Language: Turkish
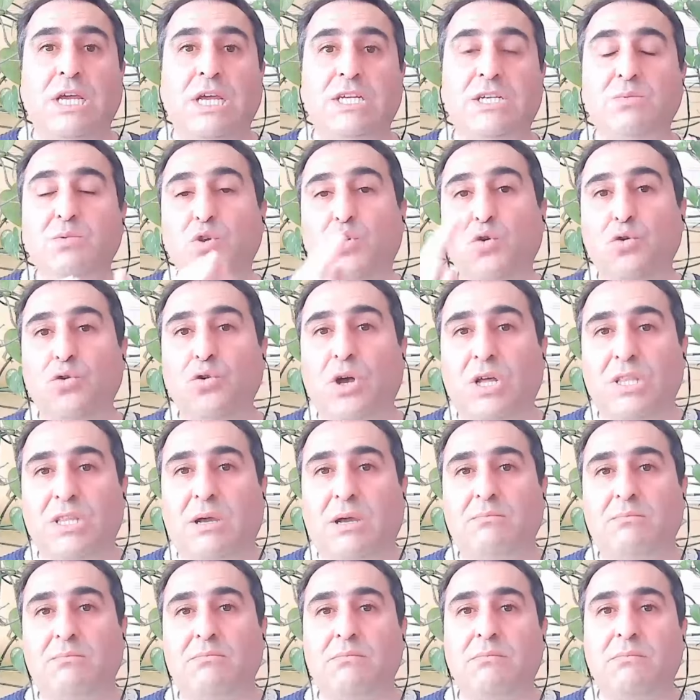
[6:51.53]
E şimdi görüyor
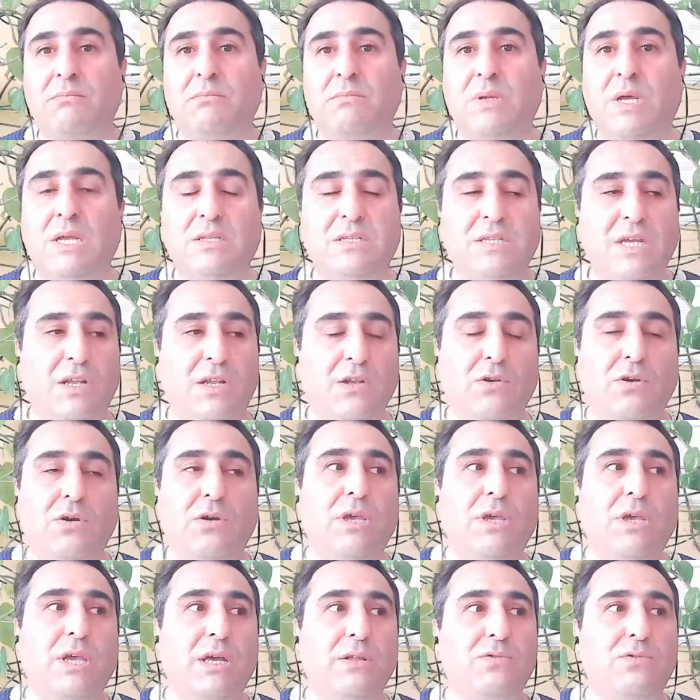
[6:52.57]
adam. E
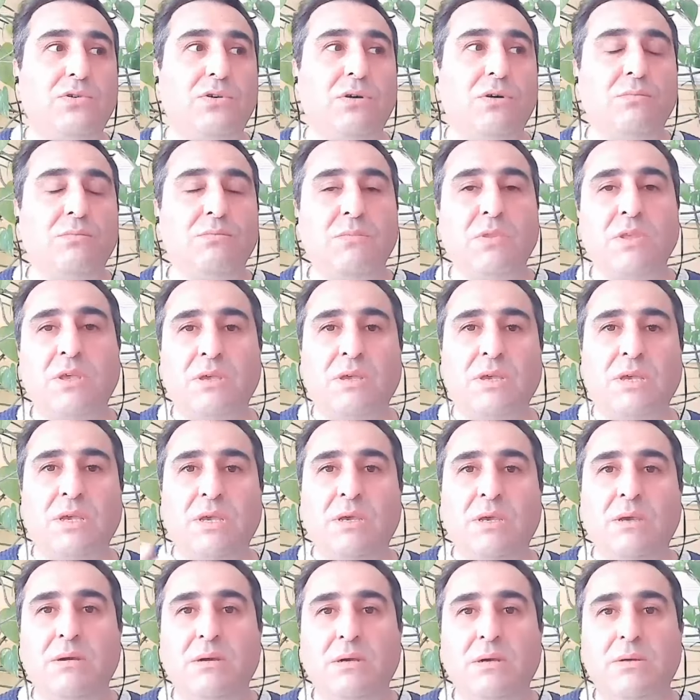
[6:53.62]
tanıyor. Ya diyor
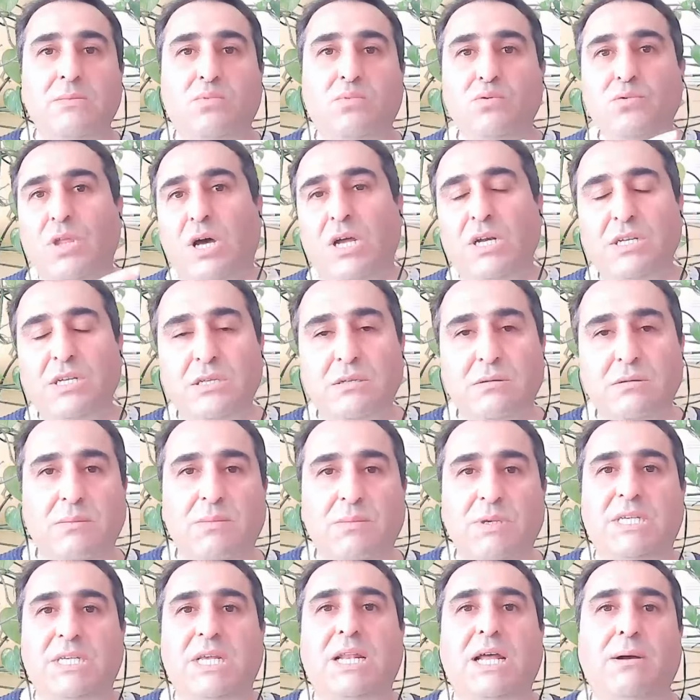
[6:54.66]
bunlar
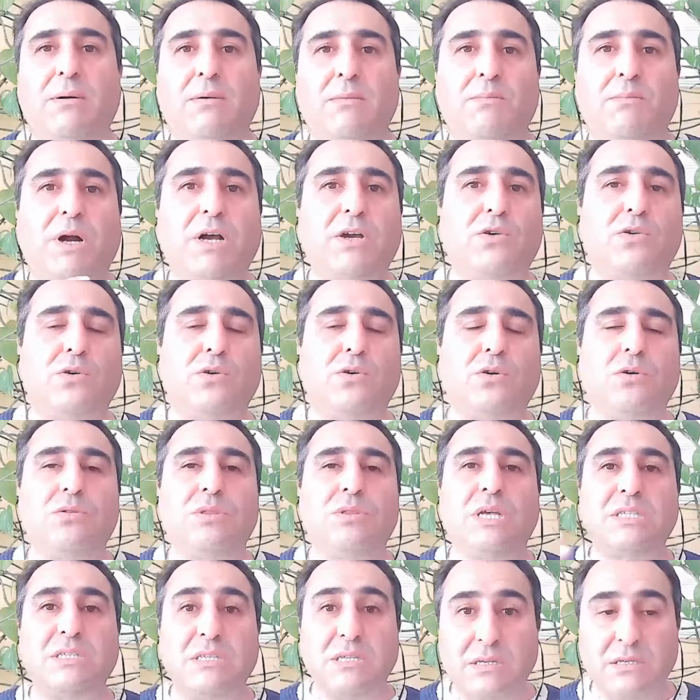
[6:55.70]
mesela bakıyor
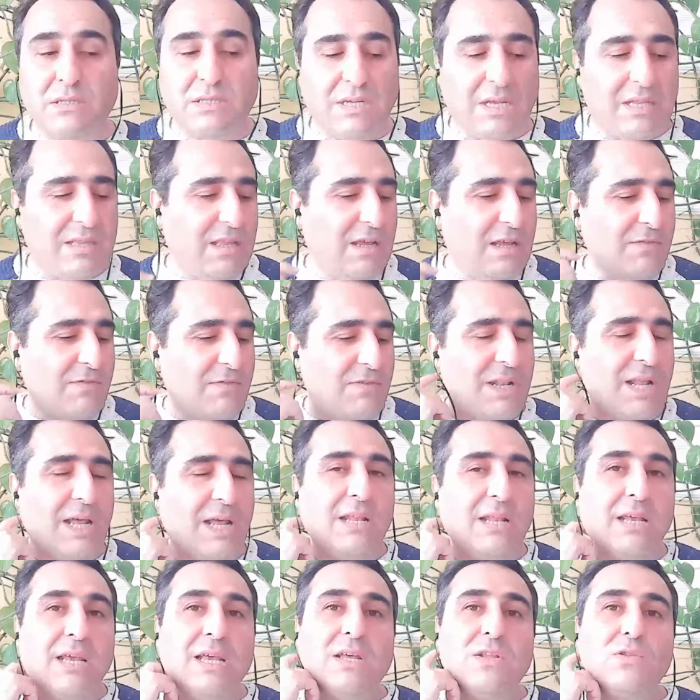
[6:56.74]
nasıl insanlar
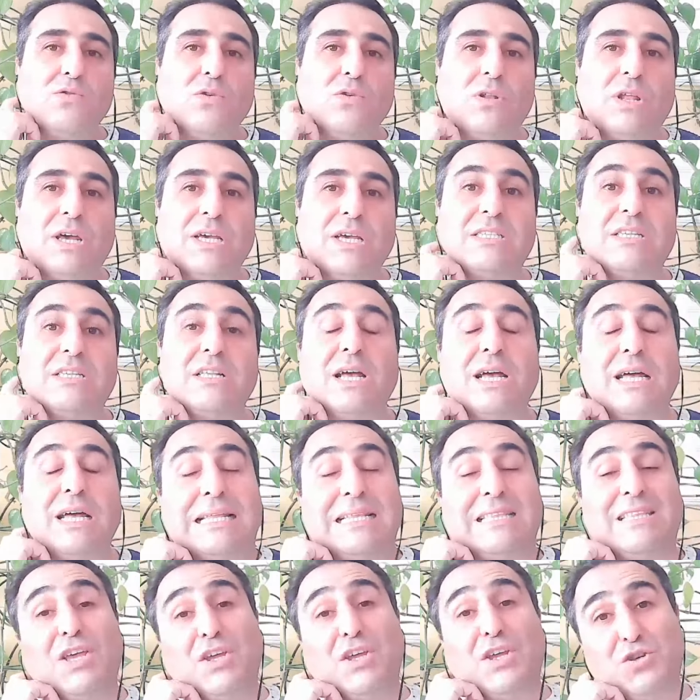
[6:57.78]
falan.
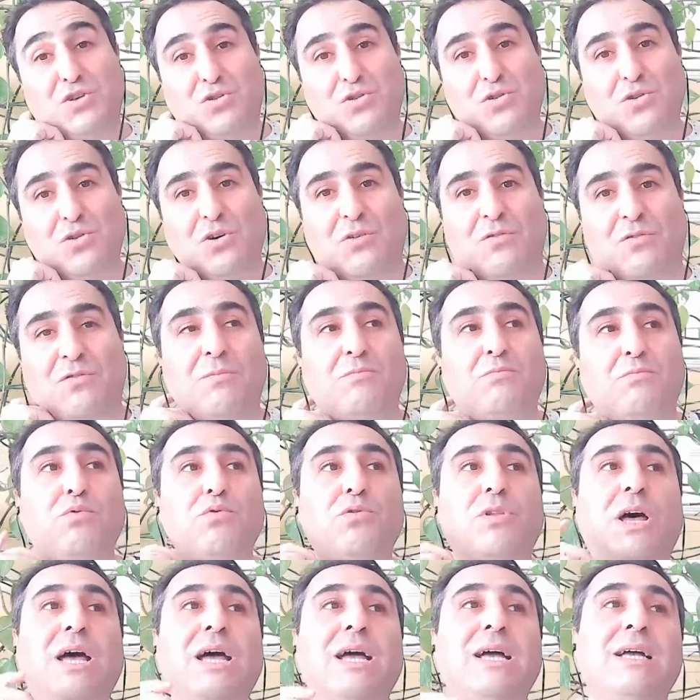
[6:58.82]
Dolayısıyla değişiyor ve
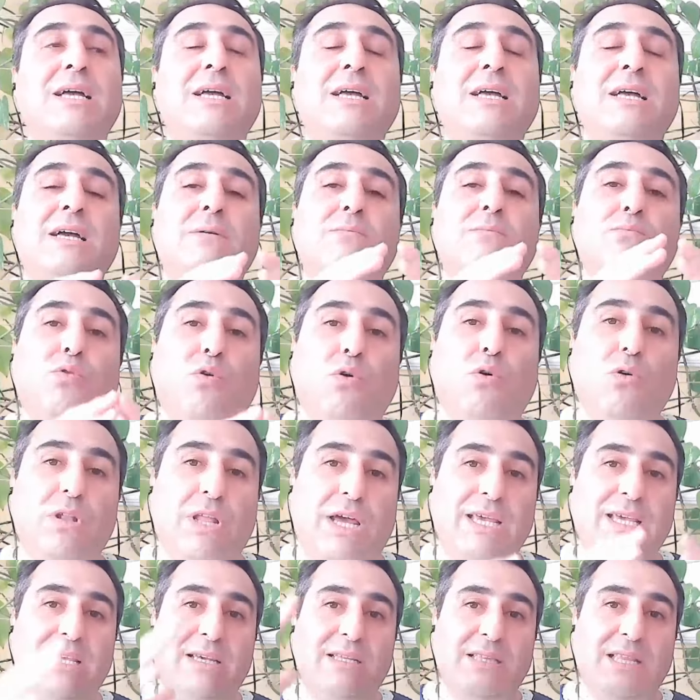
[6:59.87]
bu da bu
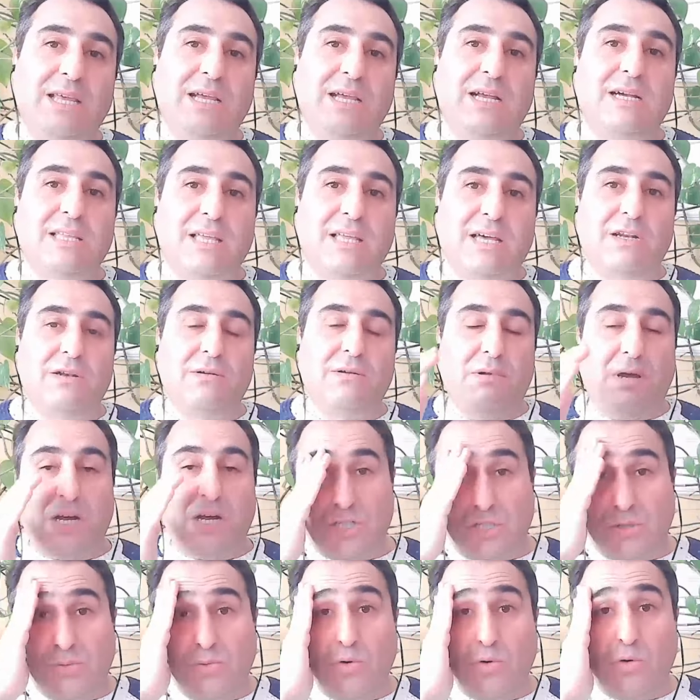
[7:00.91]
olay ne kadar
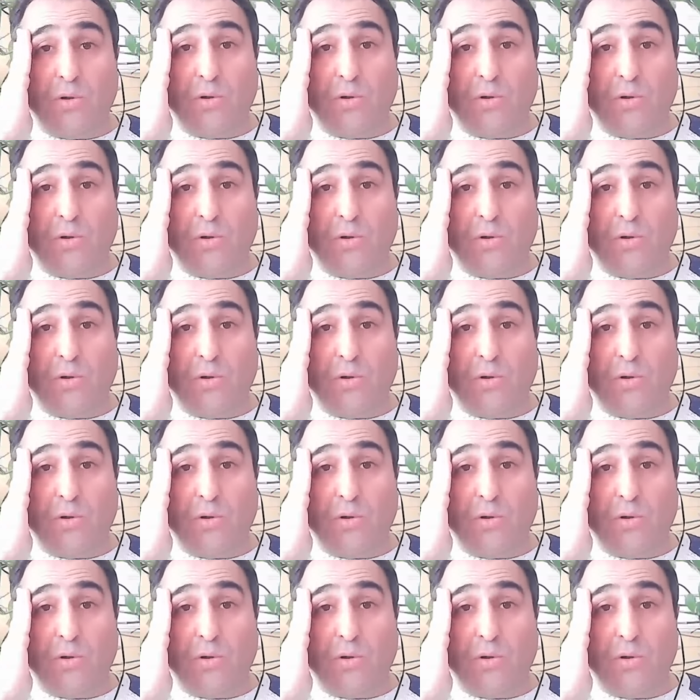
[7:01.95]
acı